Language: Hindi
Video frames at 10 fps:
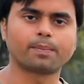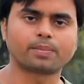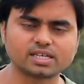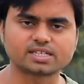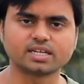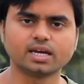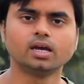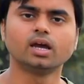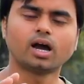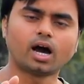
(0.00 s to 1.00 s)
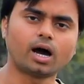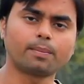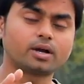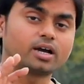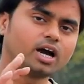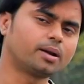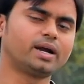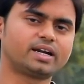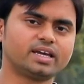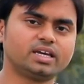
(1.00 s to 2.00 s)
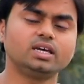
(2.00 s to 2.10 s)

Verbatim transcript: ऐप के ज़रिए आप घर बैठे